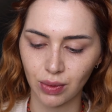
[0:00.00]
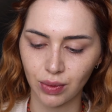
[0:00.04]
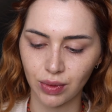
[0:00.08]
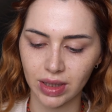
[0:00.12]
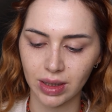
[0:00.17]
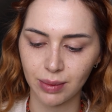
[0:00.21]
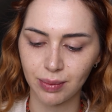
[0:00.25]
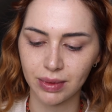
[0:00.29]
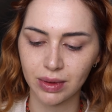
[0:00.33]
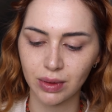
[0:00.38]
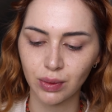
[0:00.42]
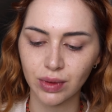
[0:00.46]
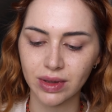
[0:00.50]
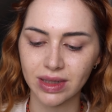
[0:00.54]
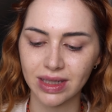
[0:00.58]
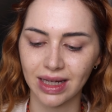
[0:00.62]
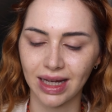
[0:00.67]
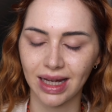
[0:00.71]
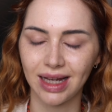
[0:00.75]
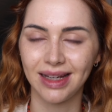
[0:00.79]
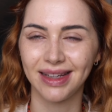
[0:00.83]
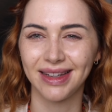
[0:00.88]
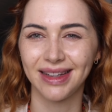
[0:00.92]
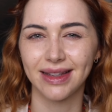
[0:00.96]
Und ich benutze
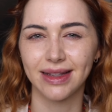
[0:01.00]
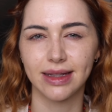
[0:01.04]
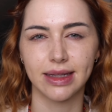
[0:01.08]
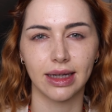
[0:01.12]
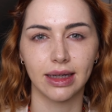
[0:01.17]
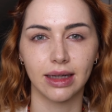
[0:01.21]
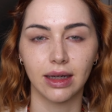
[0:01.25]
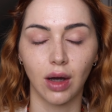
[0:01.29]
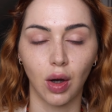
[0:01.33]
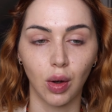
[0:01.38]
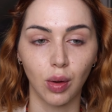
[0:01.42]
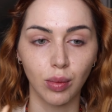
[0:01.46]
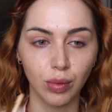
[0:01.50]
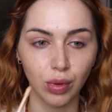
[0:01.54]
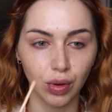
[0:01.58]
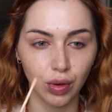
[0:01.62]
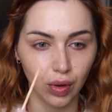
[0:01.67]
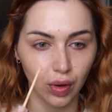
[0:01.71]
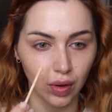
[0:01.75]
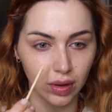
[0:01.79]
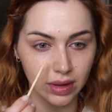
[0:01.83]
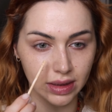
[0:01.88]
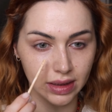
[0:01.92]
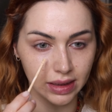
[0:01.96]
ehrlich gesagt kaum noch
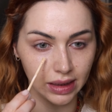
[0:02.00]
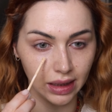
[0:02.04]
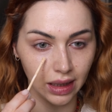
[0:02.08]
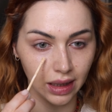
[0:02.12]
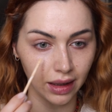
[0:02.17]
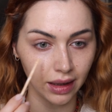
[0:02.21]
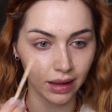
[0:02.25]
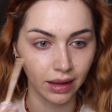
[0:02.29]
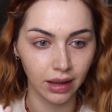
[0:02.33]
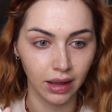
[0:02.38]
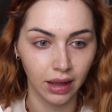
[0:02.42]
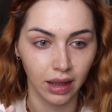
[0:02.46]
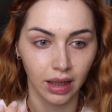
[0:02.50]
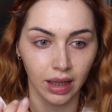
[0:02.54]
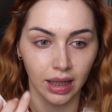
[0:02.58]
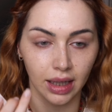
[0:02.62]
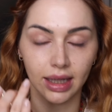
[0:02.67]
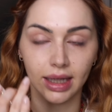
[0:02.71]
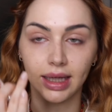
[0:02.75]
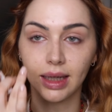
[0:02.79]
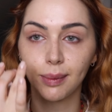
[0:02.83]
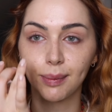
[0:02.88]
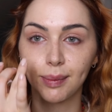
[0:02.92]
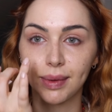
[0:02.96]
Concealer.
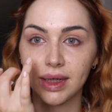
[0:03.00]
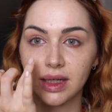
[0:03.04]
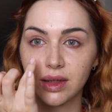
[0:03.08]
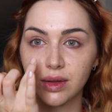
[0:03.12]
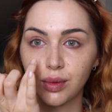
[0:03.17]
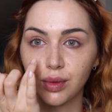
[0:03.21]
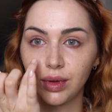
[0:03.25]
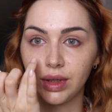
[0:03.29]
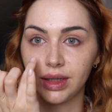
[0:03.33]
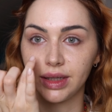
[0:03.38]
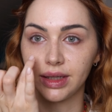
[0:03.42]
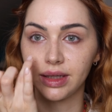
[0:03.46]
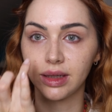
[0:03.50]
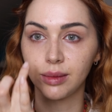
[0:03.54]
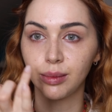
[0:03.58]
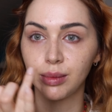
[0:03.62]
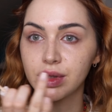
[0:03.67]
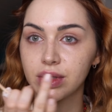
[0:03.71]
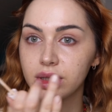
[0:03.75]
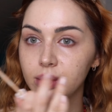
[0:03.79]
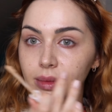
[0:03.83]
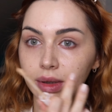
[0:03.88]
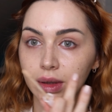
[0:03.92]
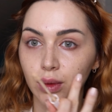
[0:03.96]
Ich persönlich, ihr
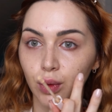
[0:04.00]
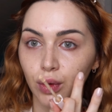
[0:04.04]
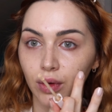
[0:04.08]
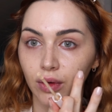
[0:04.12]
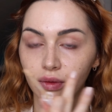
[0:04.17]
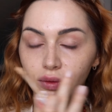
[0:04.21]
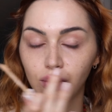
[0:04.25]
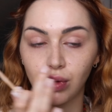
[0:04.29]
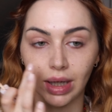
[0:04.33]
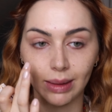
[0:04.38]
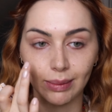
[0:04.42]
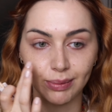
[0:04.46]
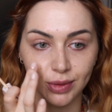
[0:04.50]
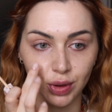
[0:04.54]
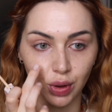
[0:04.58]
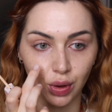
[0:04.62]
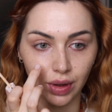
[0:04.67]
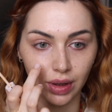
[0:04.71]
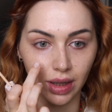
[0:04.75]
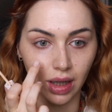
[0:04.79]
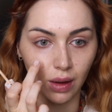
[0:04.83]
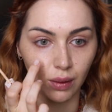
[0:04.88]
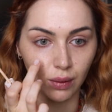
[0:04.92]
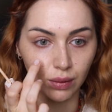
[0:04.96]
müsst immer gucken, wo habt ihr
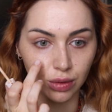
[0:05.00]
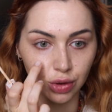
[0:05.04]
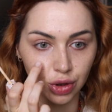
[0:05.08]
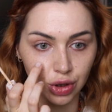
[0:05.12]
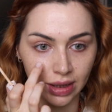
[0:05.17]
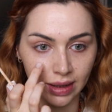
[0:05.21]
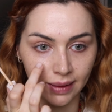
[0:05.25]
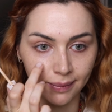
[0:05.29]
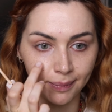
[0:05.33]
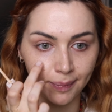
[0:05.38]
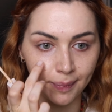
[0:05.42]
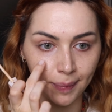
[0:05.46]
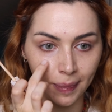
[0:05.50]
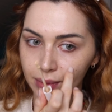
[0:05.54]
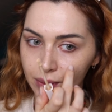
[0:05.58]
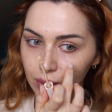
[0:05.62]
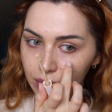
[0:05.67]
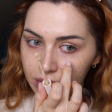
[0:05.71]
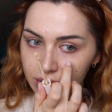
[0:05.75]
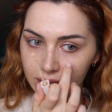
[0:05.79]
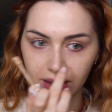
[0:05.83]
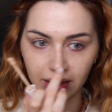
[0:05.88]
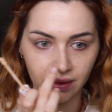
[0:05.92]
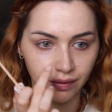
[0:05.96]
eure Augenschatten.
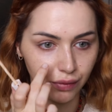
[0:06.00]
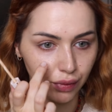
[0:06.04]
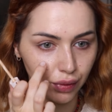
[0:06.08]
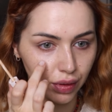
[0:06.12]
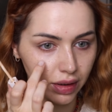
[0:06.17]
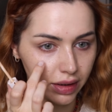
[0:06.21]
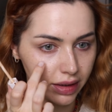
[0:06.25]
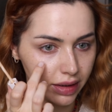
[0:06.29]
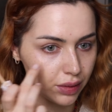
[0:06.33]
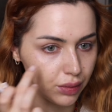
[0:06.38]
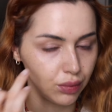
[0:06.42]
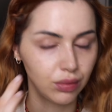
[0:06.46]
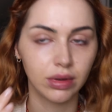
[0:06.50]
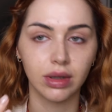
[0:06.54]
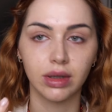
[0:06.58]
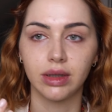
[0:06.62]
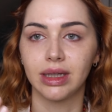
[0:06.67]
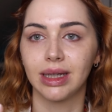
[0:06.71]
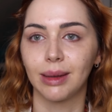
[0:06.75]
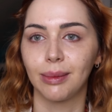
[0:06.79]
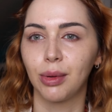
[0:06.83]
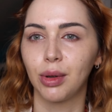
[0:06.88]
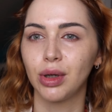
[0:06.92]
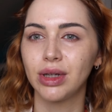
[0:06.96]
Benutze den wirklich nur,
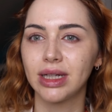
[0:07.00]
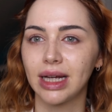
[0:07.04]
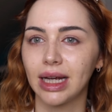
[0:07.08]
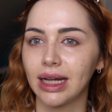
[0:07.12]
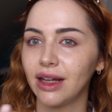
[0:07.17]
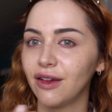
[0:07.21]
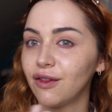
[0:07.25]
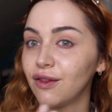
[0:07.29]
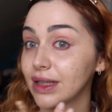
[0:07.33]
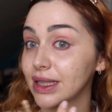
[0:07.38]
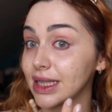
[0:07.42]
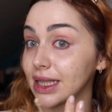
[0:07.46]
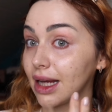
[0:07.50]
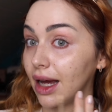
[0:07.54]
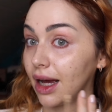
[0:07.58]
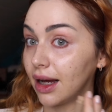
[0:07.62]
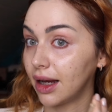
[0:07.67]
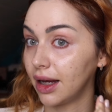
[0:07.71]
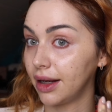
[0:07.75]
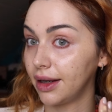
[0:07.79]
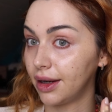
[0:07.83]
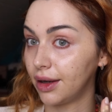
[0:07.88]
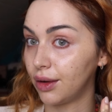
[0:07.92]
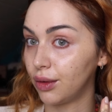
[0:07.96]
ich habe heute eigentlich fast gar
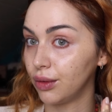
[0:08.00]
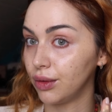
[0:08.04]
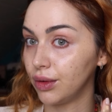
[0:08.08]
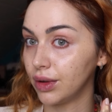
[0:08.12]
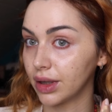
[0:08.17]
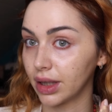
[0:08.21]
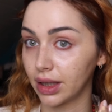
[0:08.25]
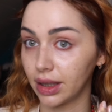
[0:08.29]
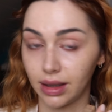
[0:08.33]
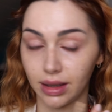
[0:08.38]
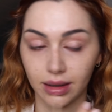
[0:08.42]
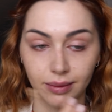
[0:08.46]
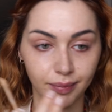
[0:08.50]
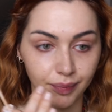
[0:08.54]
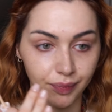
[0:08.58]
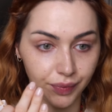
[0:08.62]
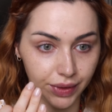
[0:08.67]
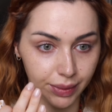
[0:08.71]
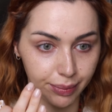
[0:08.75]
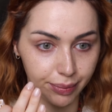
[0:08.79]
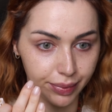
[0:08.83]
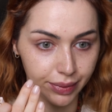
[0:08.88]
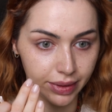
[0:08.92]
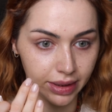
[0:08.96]
keine Augenringe.
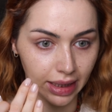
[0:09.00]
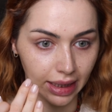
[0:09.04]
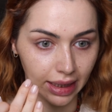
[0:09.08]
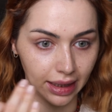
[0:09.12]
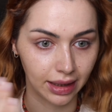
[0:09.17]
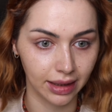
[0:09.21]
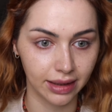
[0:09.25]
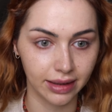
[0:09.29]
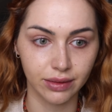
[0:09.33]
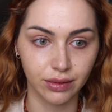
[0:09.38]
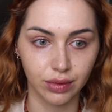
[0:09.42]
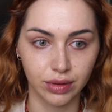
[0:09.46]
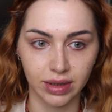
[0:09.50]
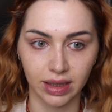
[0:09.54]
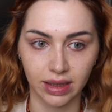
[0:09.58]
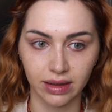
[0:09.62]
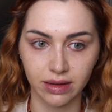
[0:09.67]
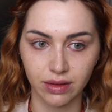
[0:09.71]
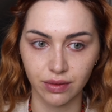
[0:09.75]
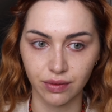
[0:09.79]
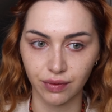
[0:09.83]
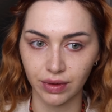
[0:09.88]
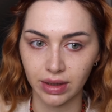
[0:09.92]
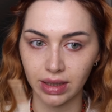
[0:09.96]
Ich bin eigentlich total
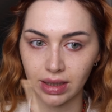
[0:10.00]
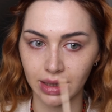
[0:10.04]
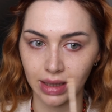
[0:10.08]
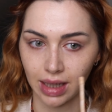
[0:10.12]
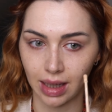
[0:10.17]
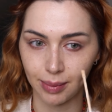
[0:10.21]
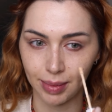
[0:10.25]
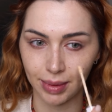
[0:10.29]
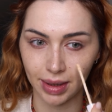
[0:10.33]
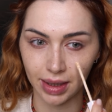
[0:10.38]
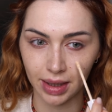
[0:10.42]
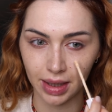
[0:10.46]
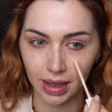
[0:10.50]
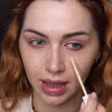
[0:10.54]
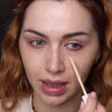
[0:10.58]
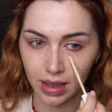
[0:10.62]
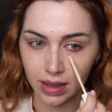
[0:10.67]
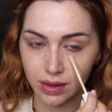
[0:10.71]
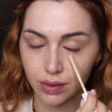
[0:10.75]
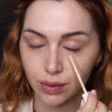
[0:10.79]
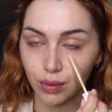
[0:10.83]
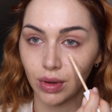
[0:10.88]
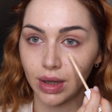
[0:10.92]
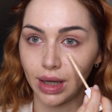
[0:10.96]
zufrieden, aber
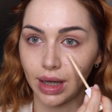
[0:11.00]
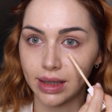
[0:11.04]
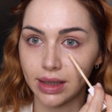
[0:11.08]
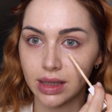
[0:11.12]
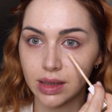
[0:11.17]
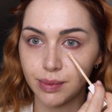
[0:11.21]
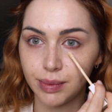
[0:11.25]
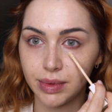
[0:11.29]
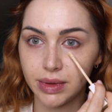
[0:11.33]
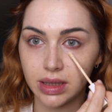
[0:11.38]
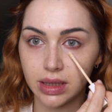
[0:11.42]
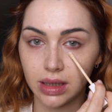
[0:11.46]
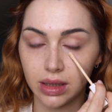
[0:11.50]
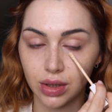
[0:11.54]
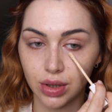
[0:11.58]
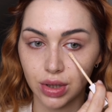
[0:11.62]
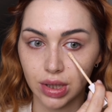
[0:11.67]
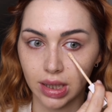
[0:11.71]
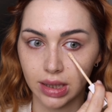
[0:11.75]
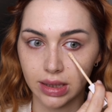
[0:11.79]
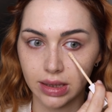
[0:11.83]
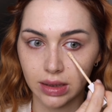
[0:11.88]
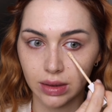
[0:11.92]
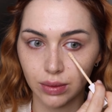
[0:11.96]
so ein kleines bisschen eine
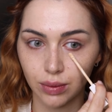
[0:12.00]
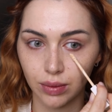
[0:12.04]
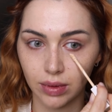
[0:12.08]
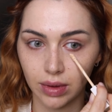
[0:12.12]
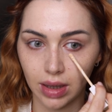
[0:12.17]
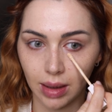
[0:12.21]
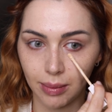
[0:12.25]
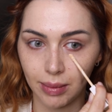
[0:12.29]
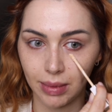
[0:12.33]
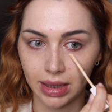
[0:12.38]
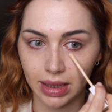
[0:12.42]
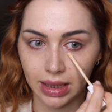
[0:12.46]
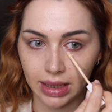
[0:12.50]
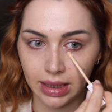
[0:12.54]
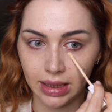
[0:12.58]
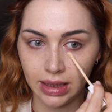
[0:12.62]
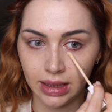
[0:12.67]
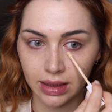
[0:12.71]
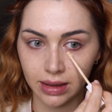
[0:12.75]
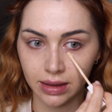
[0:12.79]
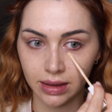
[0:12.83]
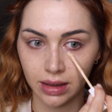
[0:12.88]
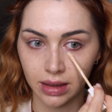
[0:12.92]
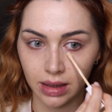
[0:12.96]
Schattierung kann man
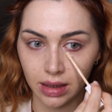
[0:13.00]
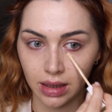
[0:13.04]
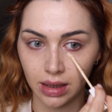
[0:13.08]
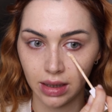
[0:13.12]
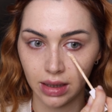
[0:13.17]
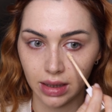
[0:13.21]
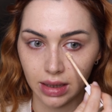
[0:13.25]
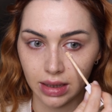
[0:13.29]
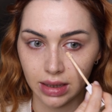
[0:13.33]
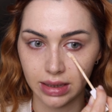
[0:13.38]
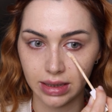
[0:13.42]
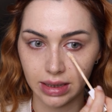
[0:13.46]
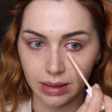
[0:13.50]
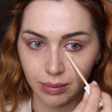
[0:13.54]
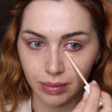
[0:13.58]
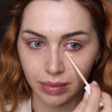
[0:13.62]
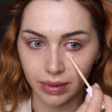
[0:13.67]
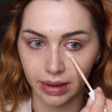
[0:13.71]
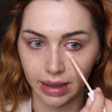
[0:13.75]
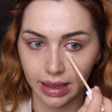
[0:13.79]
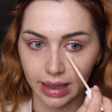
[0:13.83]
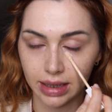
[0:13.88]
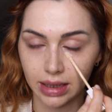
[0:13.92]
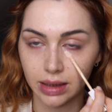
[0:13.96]
hier in dem
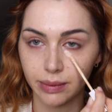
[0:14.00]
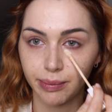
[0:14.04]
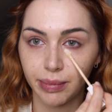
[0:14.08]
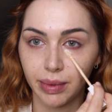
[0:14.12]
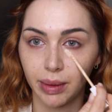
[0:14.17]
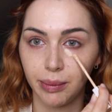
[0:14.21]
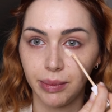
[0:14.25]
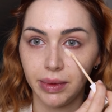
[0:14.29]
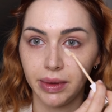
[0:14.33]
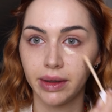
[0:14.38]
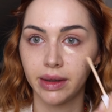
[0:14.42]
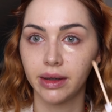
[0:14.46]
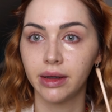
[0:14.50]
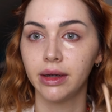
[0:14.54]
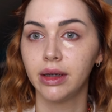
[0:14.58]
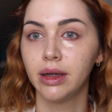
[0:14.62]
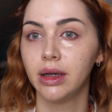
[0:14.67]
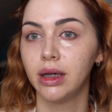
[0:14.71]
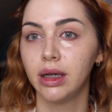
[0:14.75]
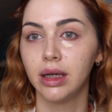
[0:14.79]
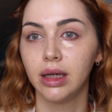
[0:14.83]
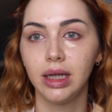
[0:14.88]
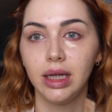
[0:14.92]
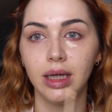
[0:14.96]
Bereich bei mir
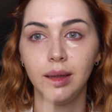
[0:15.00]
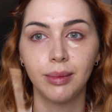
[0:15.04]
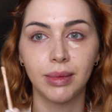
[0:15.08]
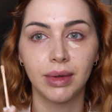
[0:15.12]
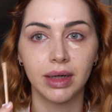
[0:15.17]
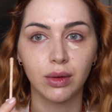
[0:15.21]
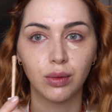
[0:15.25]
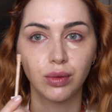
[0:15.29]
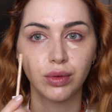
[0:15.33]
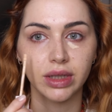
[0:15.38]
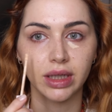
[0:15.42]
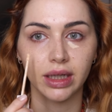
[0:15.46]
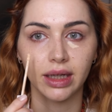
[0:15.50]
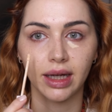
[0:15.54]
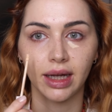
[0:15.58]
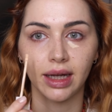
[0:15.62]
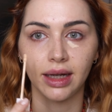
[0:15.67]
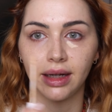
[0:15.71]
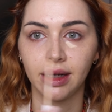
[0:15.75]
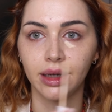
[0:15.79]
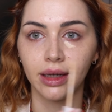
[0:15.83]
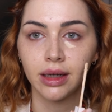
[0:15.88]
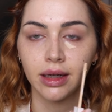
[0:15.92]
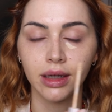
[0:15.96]
immer gut
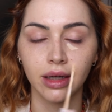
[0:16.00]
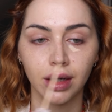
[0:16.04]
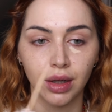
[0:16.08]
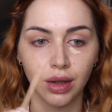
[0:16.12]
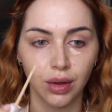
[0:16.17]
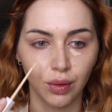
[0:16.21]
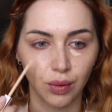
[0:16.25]
erkennen.